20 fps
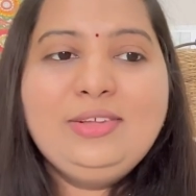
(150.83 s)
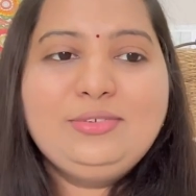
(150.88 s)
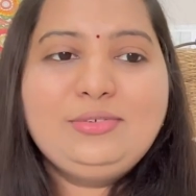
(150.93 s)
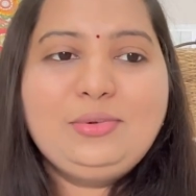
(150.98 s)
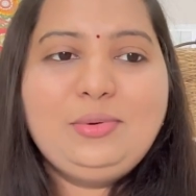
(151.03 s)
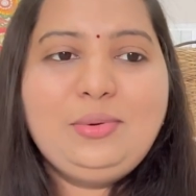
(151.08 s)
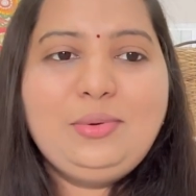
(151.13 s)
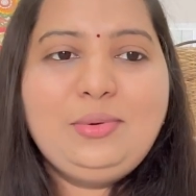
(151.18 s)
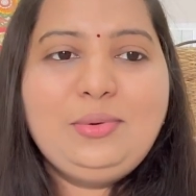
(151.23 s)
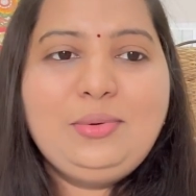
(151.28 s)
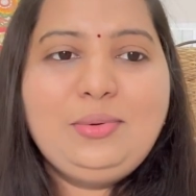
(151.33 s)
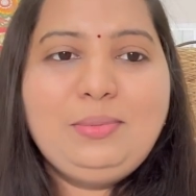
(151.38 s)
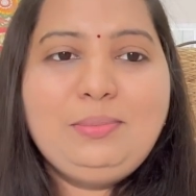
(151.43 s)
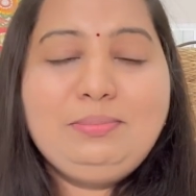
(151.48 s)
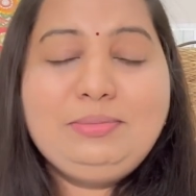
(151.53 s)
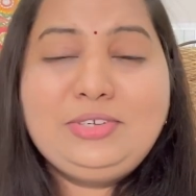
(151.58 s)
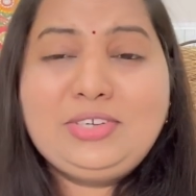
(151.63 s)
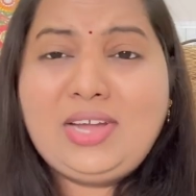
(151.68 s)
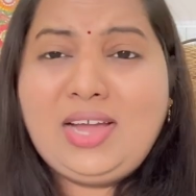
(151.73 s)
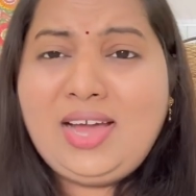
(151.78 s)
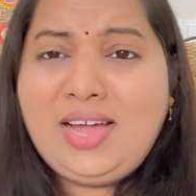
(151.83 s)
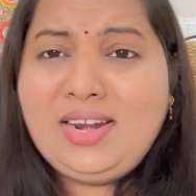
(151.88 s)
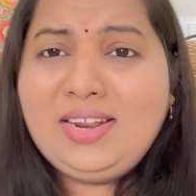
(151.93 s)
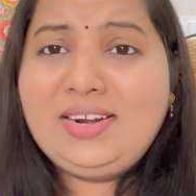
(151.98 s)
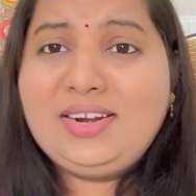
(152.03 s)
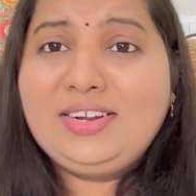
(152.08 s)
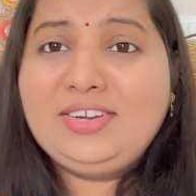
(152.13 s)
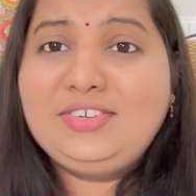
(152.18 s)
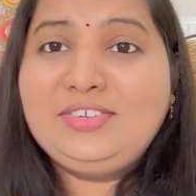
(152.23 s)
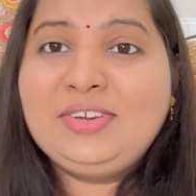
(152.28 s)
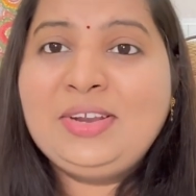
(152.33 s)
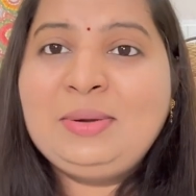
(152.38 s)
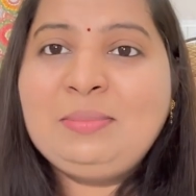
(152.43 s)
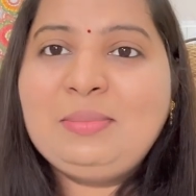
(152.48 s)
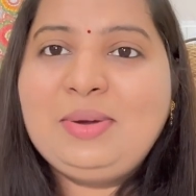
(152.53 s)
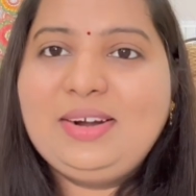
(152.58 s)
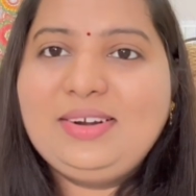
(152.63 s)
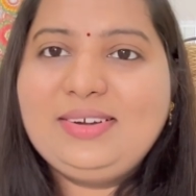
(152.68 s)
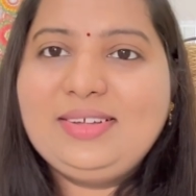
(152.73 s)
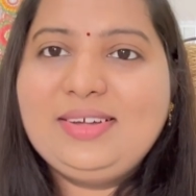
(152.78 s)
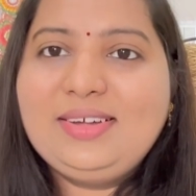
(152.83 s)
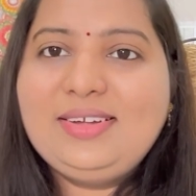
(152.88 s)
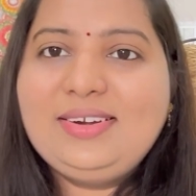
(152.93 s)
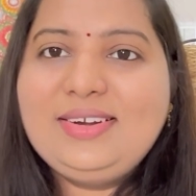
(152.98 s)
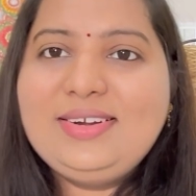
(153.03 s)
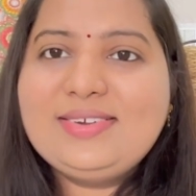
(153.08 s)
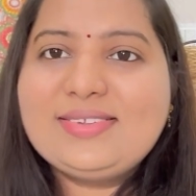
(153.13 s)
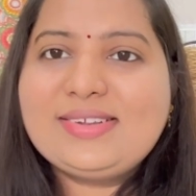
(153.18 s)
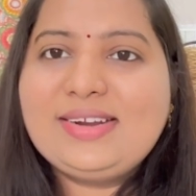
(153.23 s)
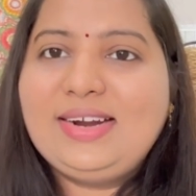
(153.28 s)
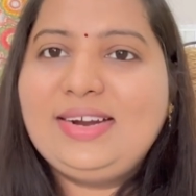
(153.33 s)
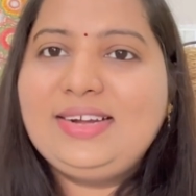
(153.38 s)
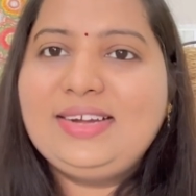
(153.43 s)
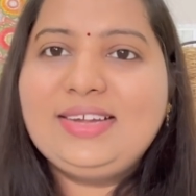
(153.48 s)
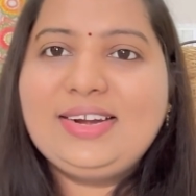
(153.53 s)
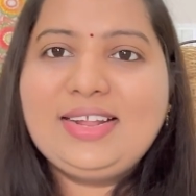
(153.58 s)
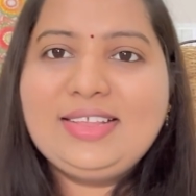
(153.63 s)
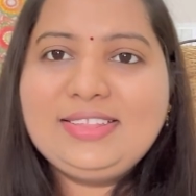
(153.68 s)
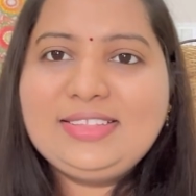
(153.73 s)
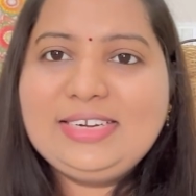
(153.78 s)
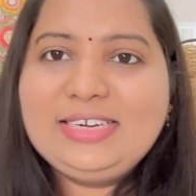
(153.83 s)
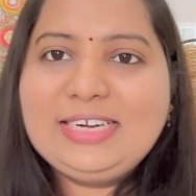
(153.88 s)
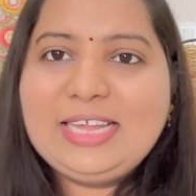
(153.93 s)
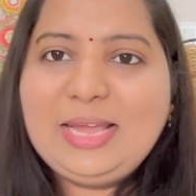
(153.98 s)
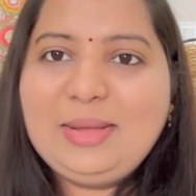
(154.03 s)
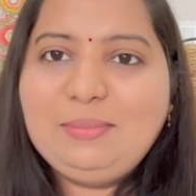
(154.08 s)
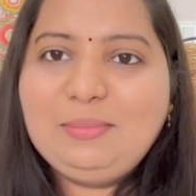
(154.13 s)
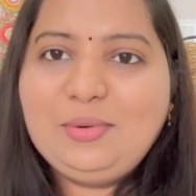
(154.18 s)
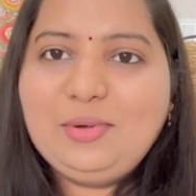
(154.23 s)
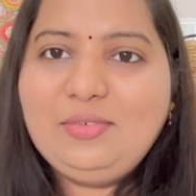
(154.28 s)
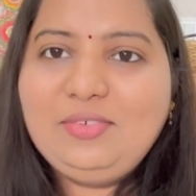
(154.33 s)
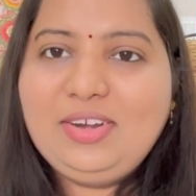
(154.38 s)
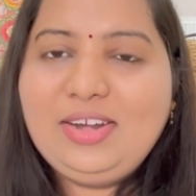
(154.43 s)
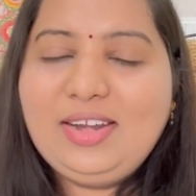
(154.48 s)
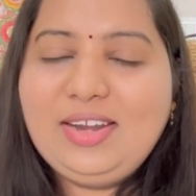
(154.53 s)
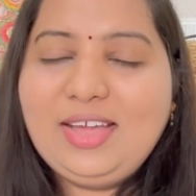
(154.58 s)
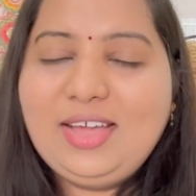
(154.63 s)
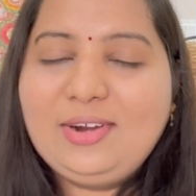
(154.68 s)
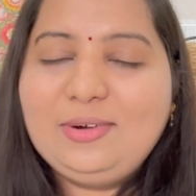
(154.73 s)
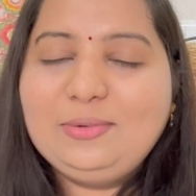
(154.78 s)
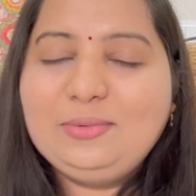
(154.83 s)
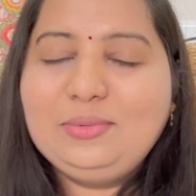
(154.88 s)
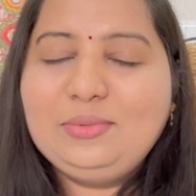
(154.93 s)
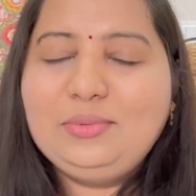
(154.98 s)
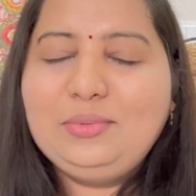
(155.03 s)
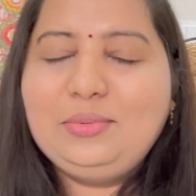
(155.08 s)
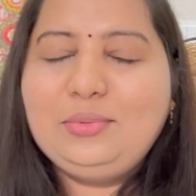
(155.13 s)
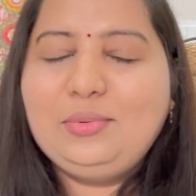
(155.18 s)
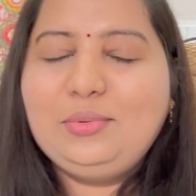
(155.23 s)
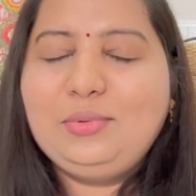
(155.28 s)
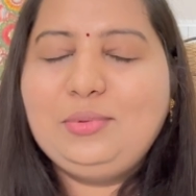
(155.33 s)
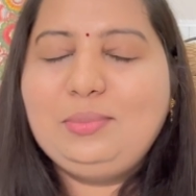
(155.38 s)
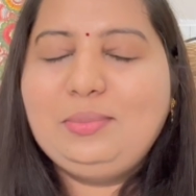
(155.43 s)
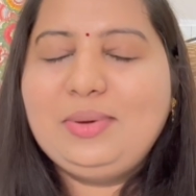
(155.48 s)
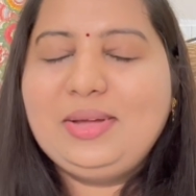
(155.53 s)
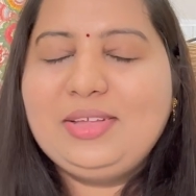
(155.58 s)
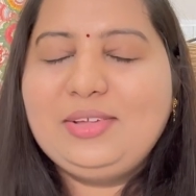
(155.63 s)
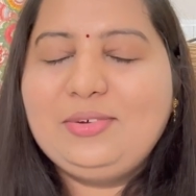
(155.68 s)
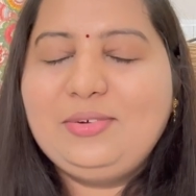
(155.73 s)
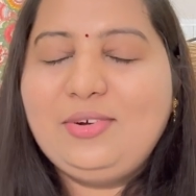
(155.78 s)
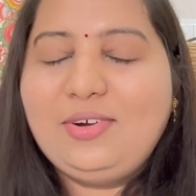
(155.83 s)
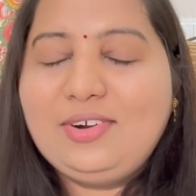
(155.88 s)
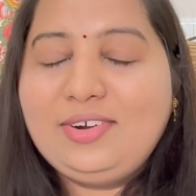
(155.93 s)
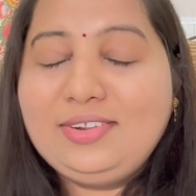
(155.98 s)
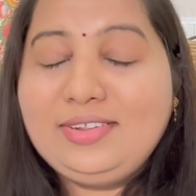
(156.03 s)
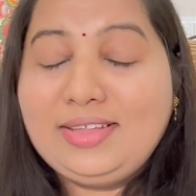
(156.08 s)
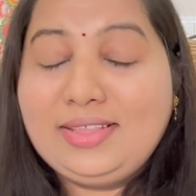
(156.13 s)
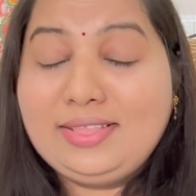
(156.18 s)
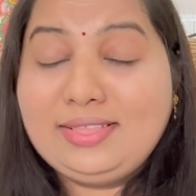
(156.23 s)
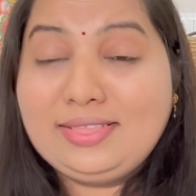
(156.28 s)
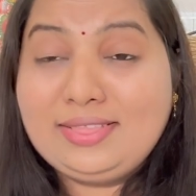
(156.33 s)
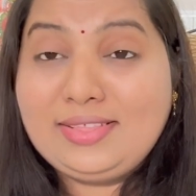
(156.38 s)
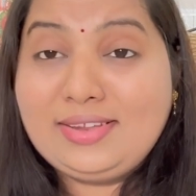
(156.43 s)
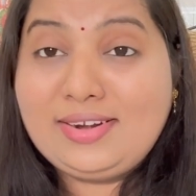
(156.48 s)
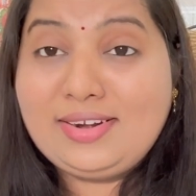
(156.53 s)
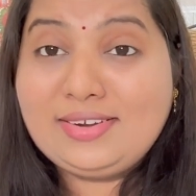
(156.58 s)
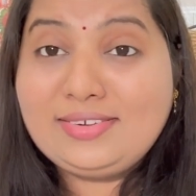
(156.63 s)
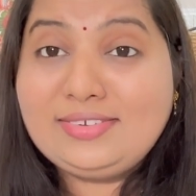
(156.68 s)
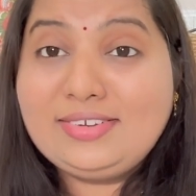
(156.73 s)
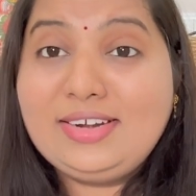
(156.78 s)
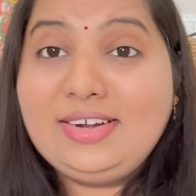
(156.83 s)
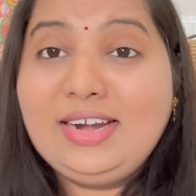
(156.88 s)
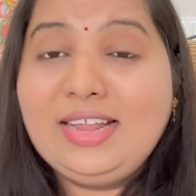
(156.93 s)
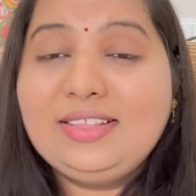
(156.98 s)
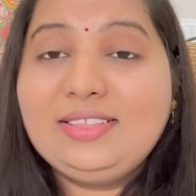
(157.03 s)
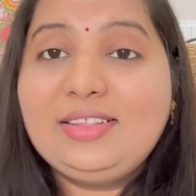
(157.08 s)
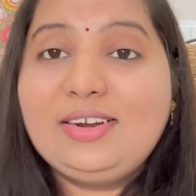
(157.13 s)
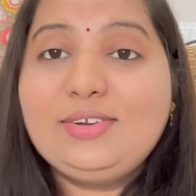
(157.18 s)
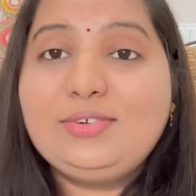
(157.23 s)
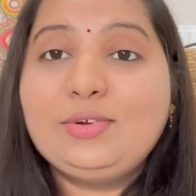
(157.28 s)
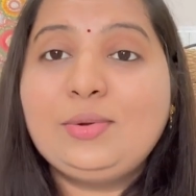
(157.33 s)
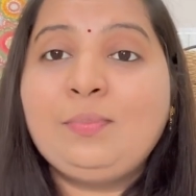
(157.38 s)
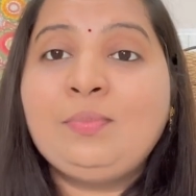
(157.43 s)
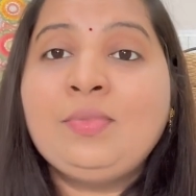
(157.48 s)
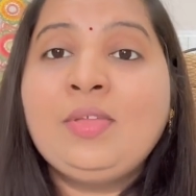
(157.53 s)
సో చాలా రష్ అనమాట నేను సంక్రాంతి టైంలో వెళ్ళాను ఓ మై గాడ్ ఎంత రష్ అంటే అంత రష్